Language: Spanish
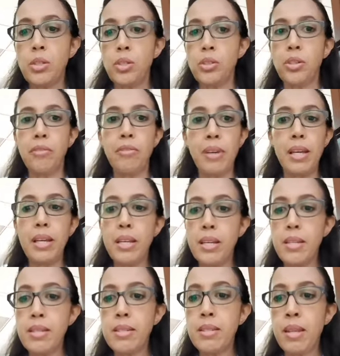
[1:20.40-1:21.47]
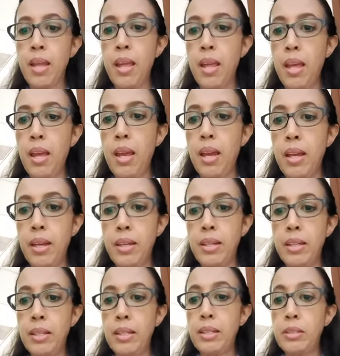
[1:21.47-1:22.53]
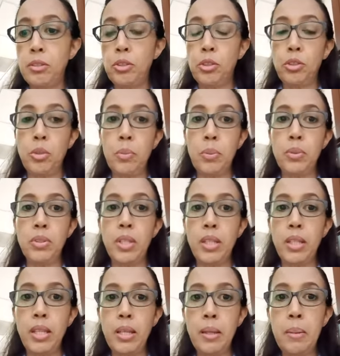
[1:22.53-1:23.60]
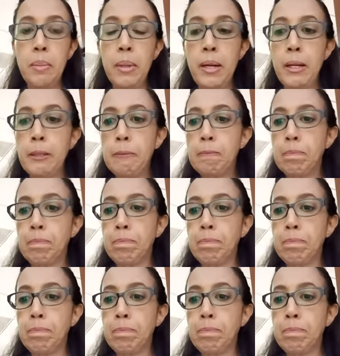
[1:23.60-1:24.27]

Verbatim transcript: yo soy feliz, eh, yo soy positiva,